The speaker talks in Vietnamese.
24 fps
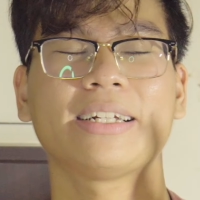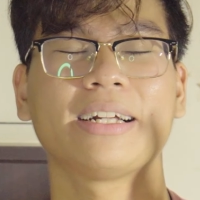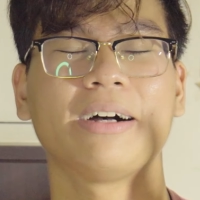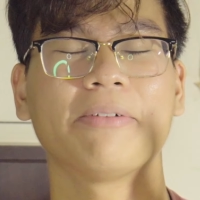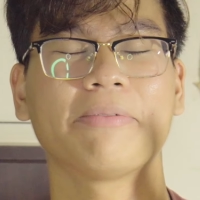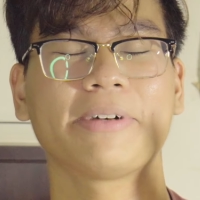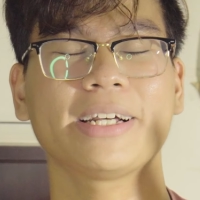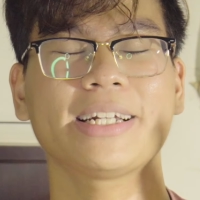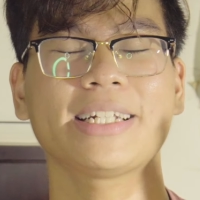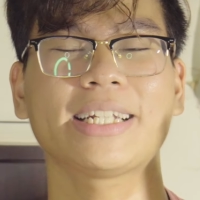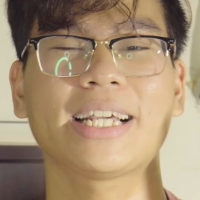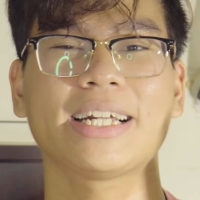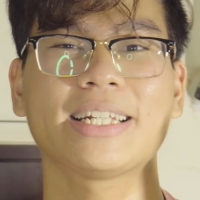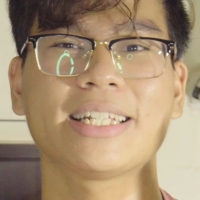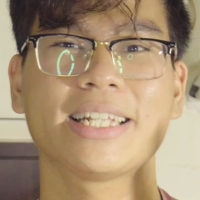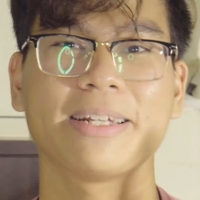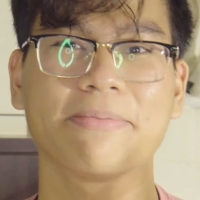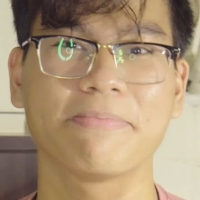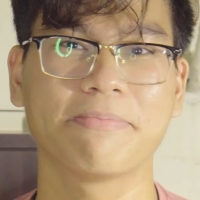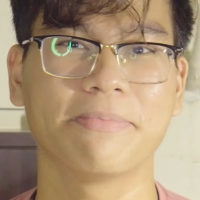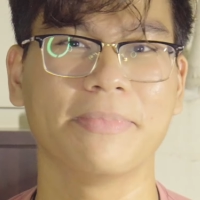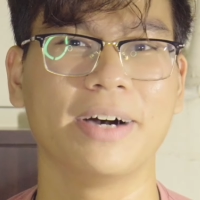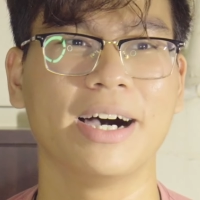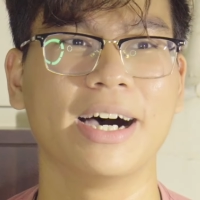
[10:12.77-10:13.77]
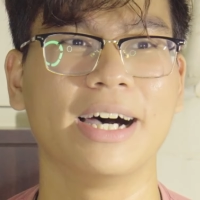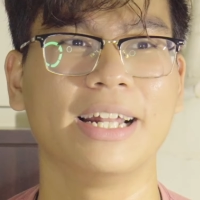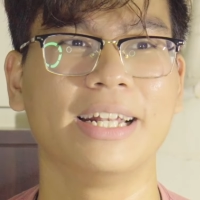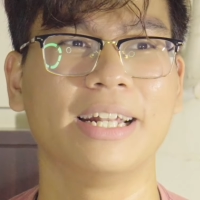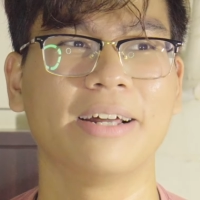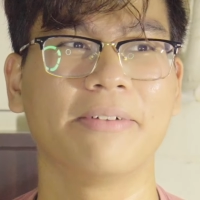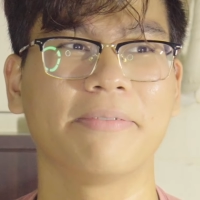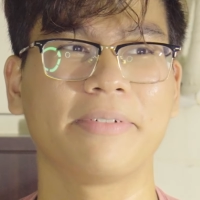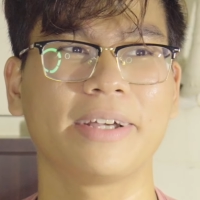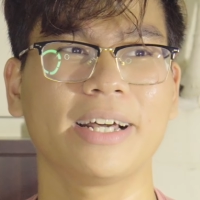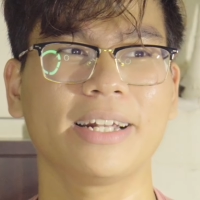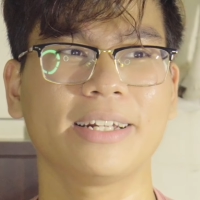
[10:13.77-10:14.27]
học cách xếp mền,
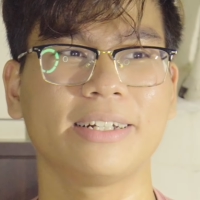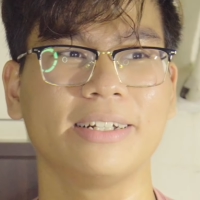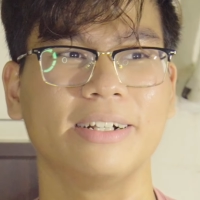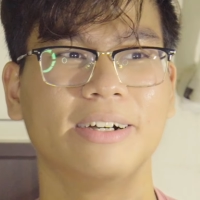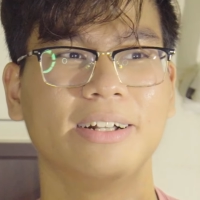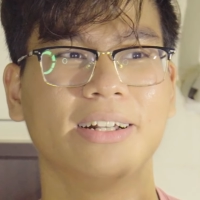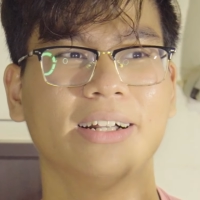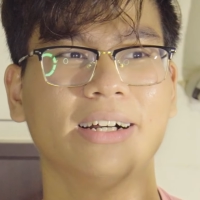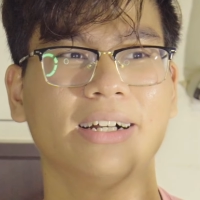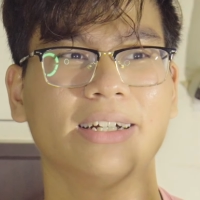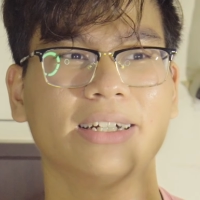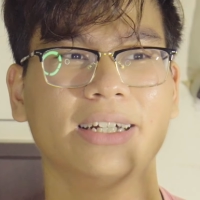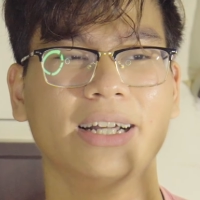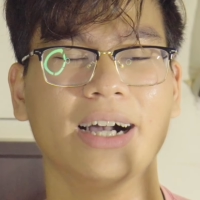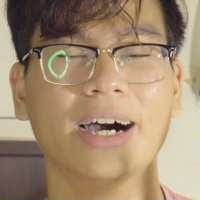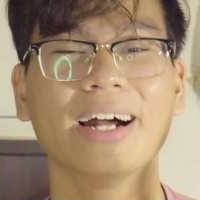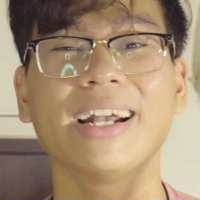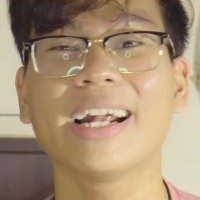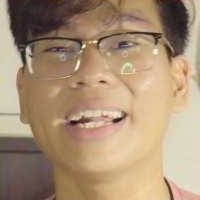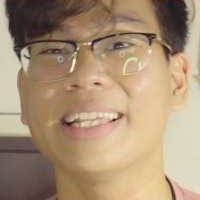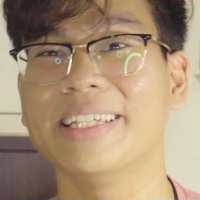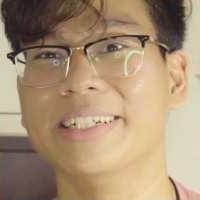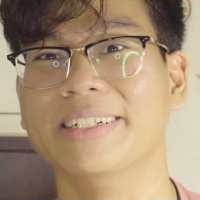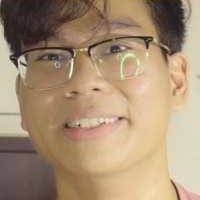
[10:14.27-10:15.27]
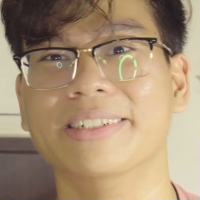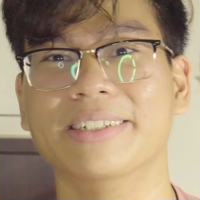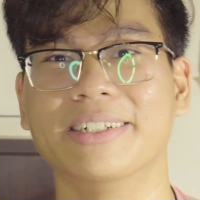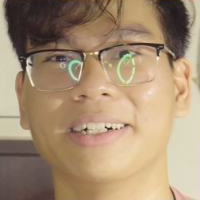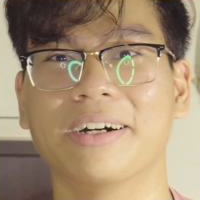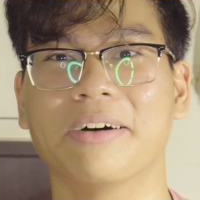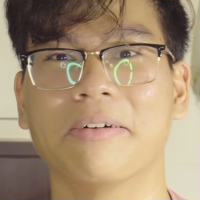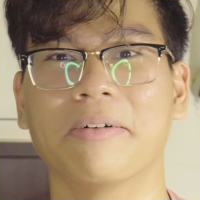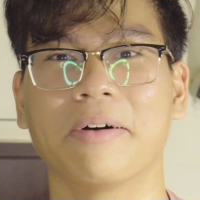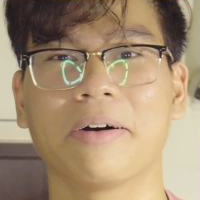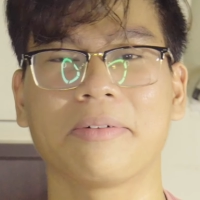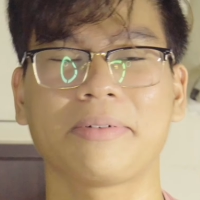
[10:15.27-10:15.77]
học cách gọi là gỡ ra
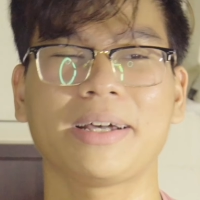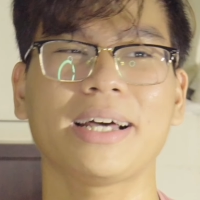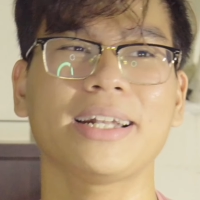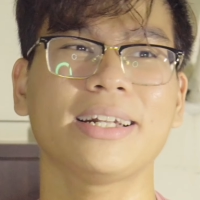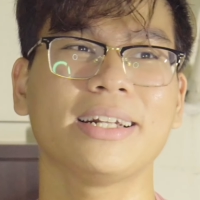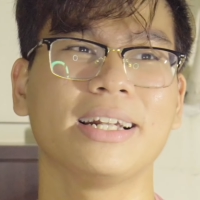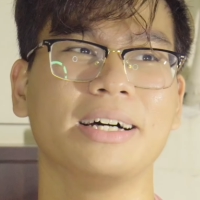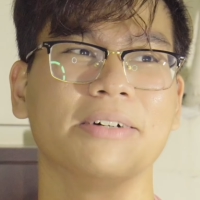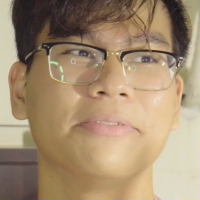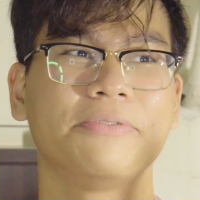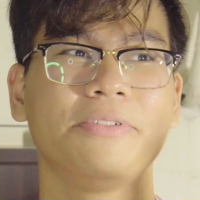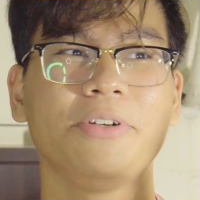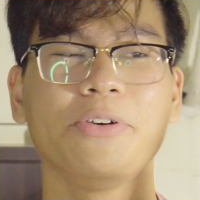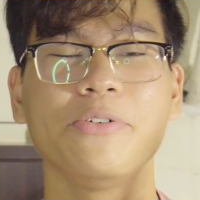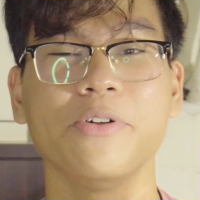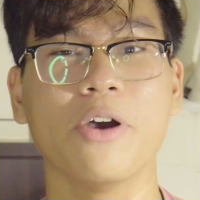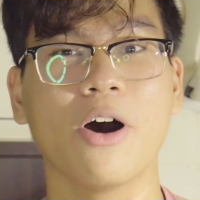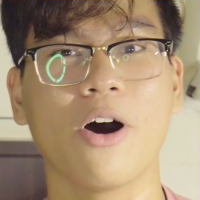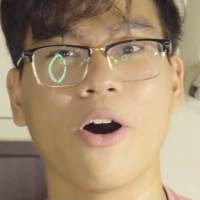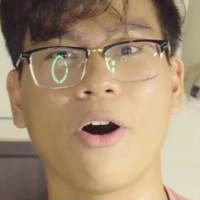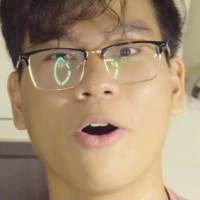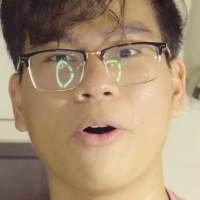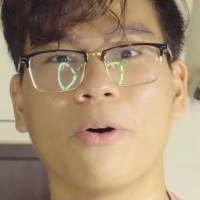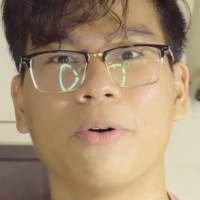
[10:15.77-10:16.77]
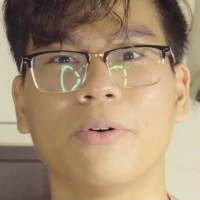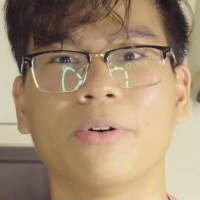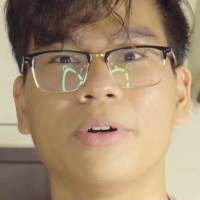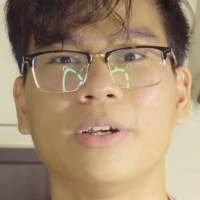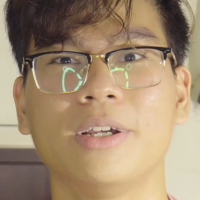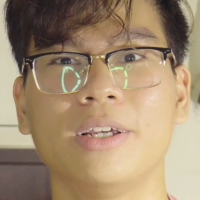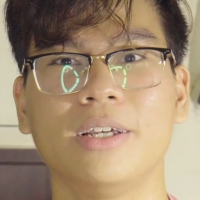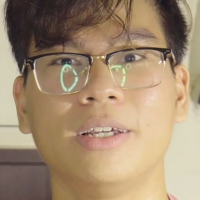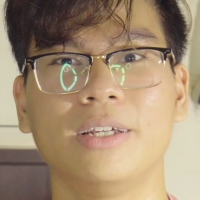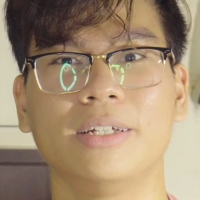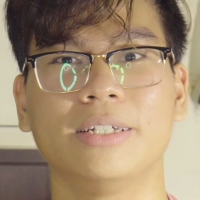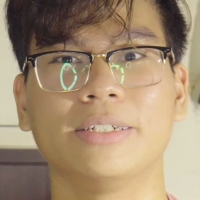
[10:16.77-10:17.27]
giường, học cách là phiêu đồ,
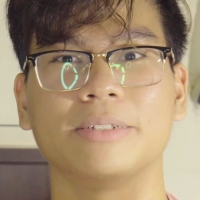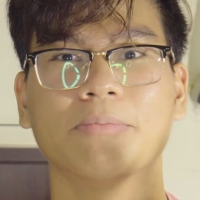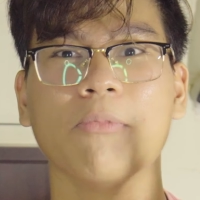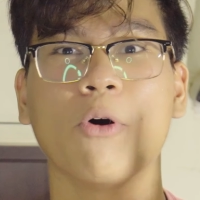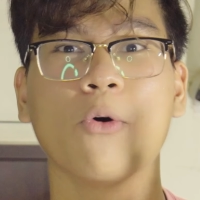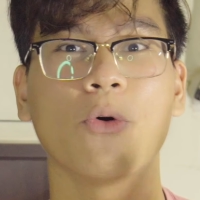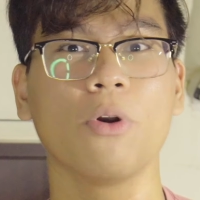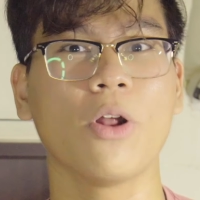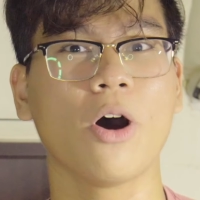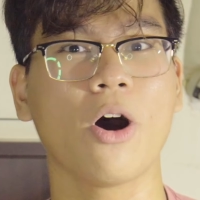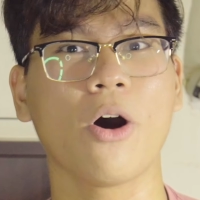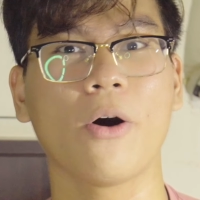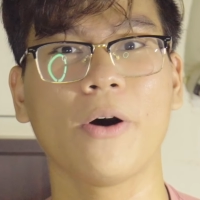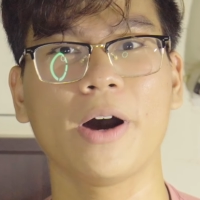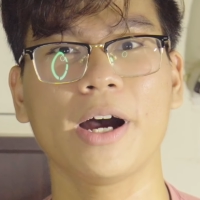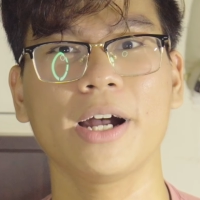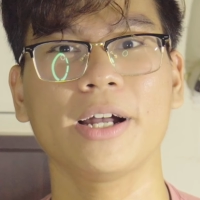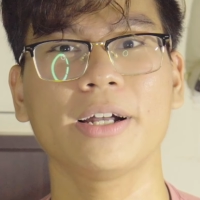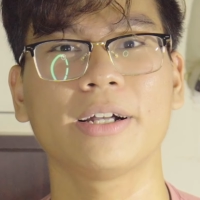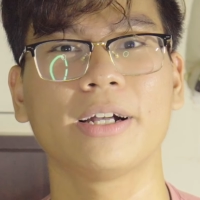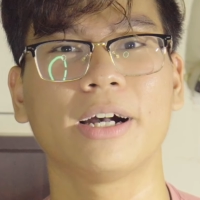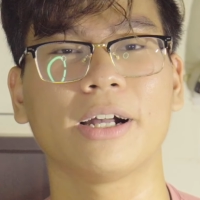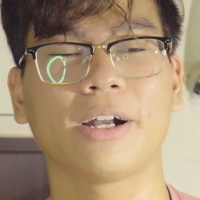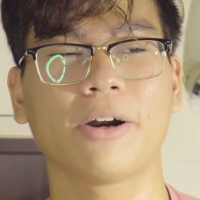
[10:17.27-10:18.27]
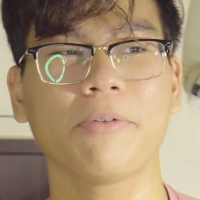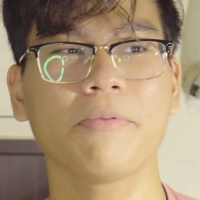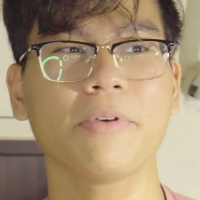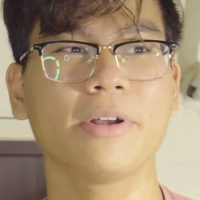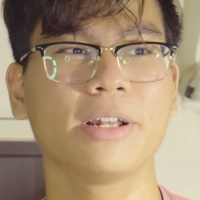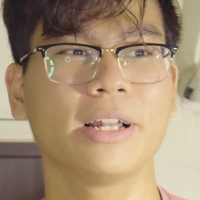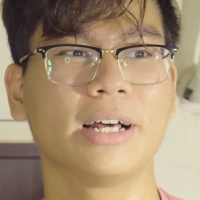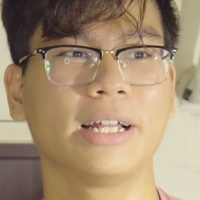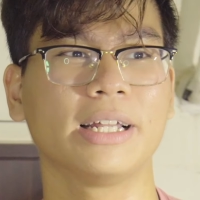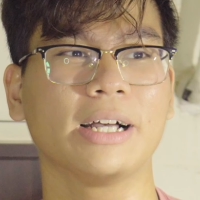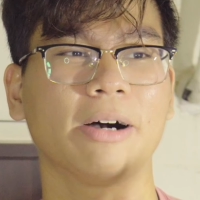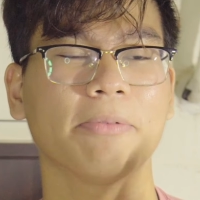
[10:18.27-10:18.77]
bù đồ á, cũng
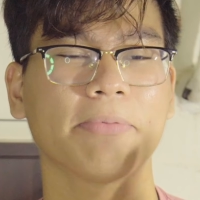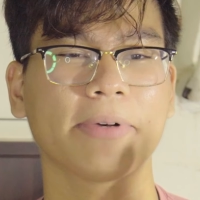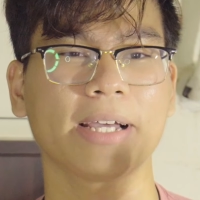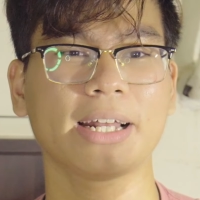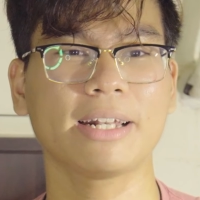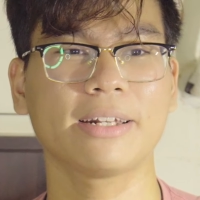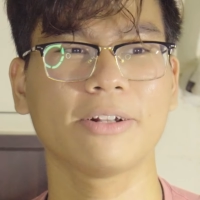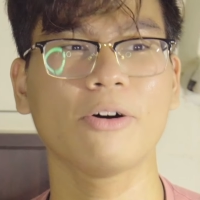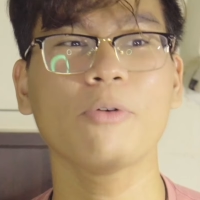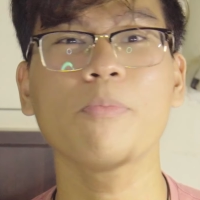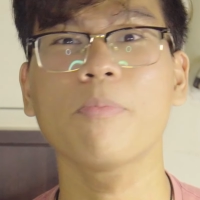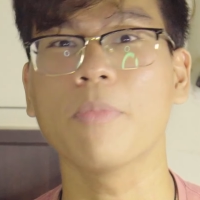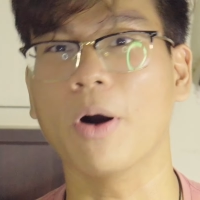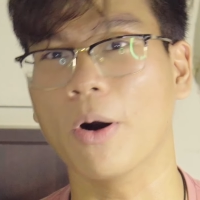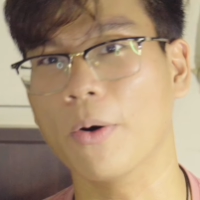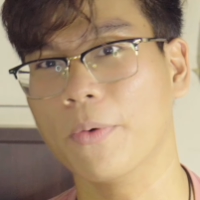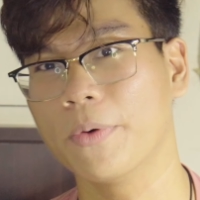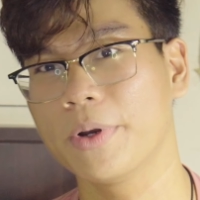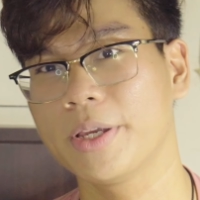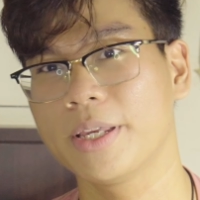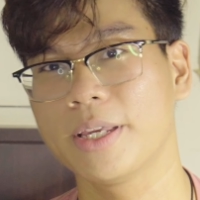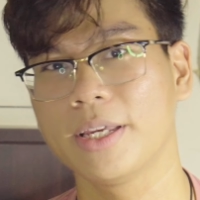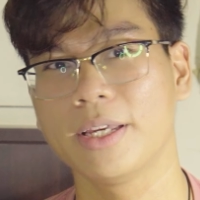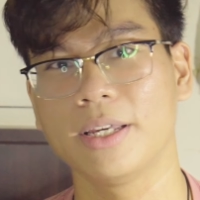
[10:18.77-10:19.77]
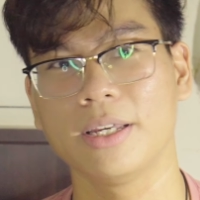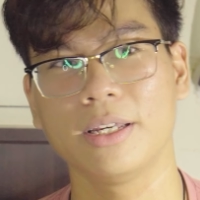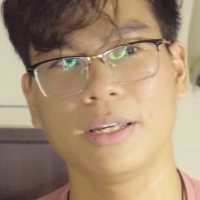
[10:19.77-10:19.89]
như là học cách hút bụi.